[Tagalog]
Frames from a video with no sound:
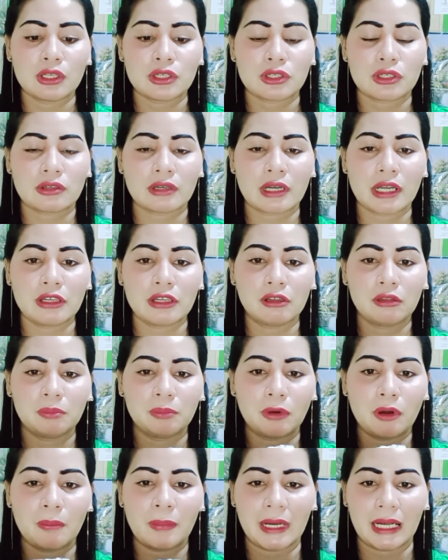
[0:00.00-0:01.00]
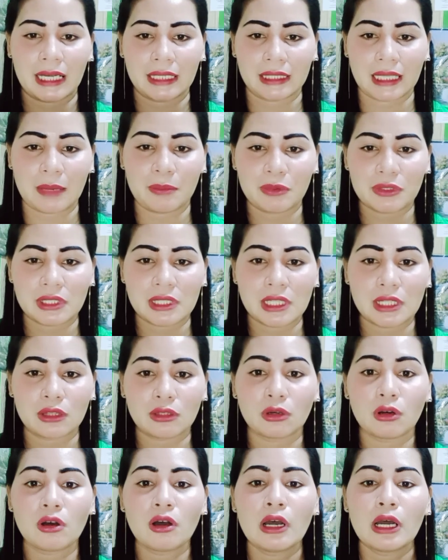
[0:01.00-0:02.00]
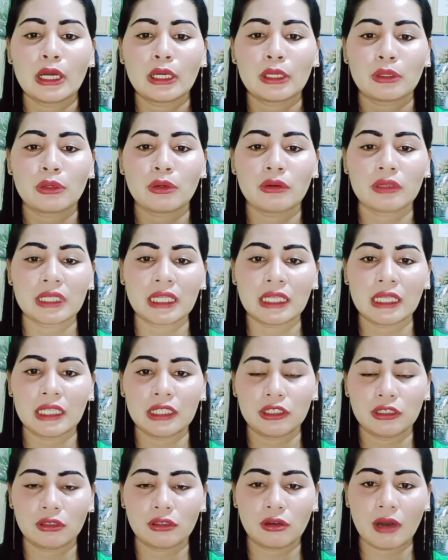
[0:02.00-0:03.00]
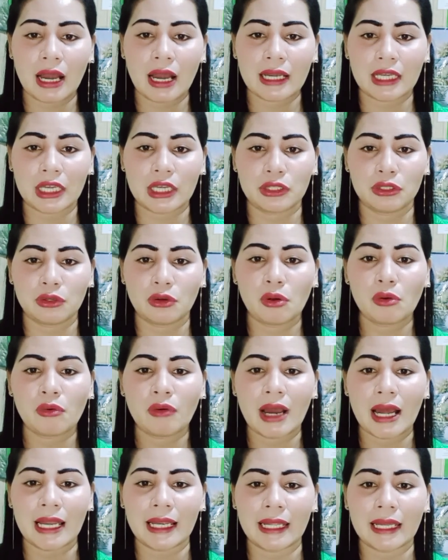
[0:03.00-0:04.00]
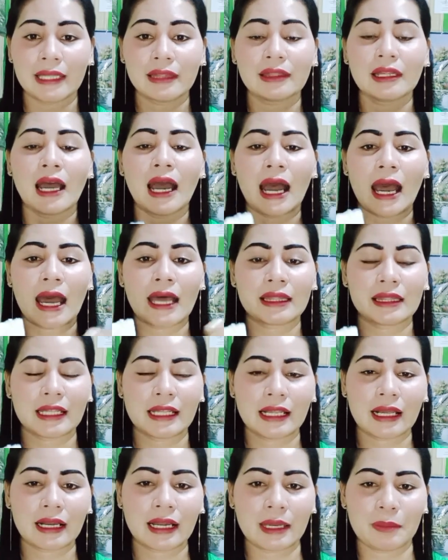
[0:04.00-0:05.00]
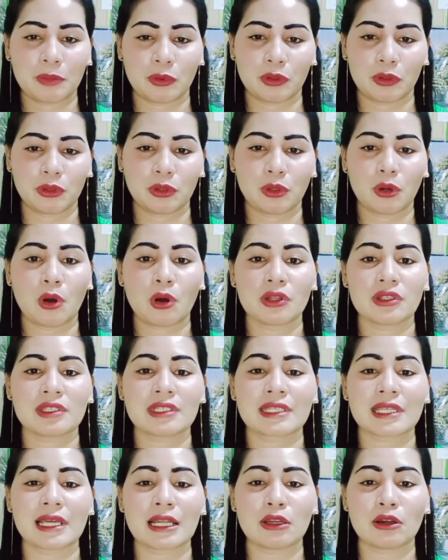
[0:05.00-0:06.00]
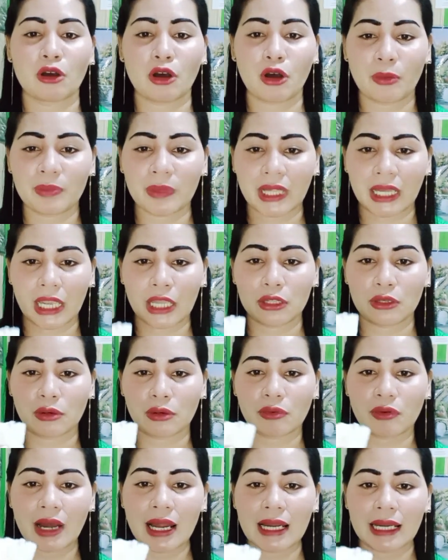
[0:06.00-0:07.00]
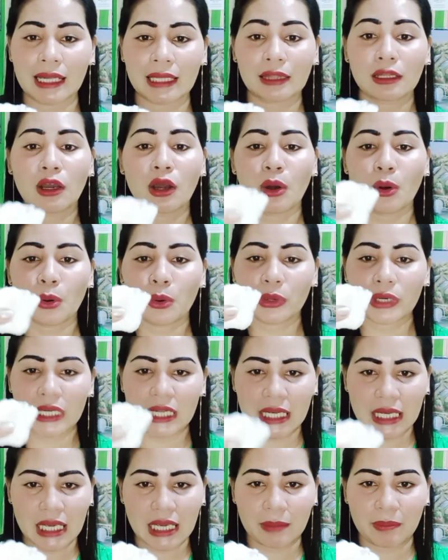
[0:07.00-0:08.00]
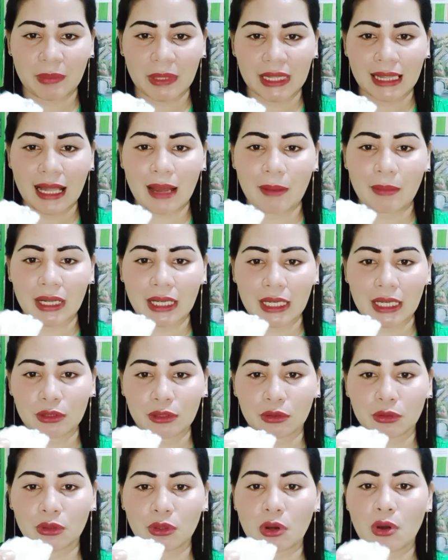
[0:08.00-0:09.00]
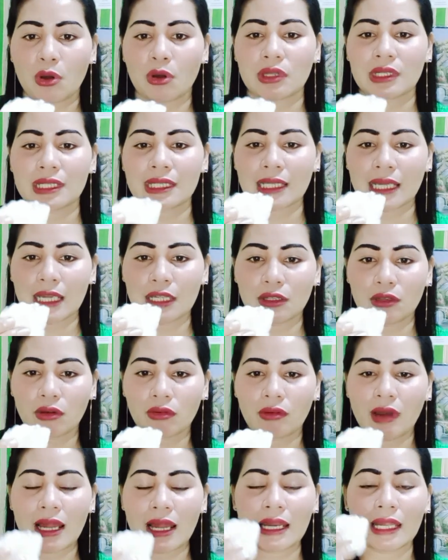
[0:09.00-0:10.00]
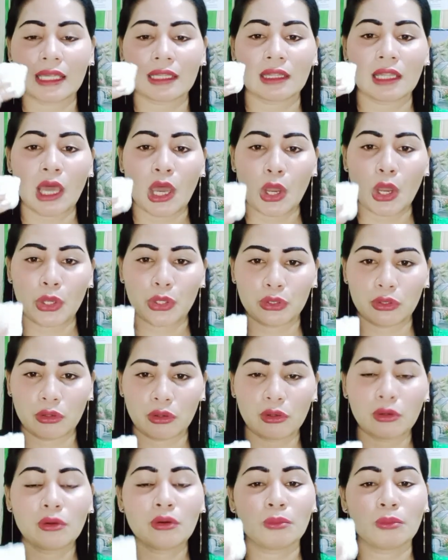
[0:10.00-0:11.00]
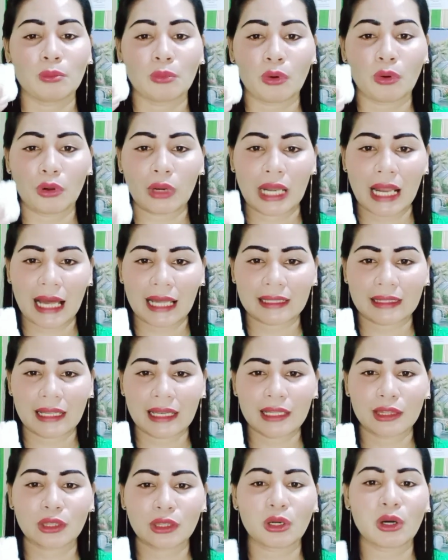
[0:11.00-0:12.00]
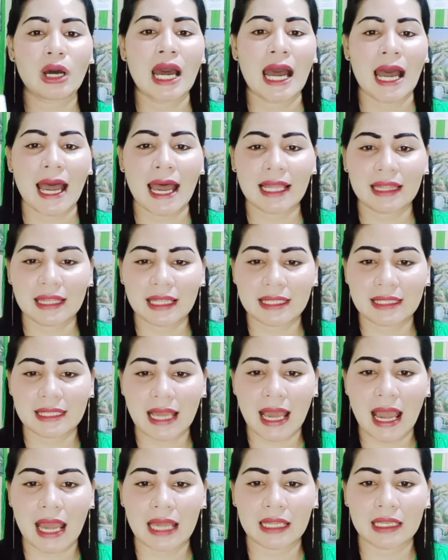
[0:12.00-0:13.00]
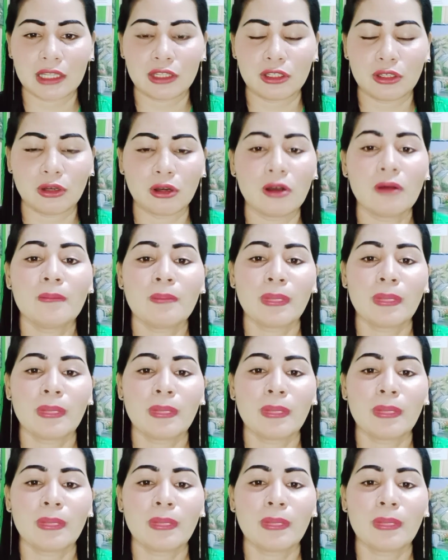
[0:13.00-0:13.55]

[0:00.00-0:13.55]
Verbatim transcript: So ngayon po pagkatapos nito, kunin ninyo ang inyong wallet at ilagay po doon sa loob ng inyong wallet or iipit lamang ito doon sa inyong wallet yung bulak na ito at asahan ninyo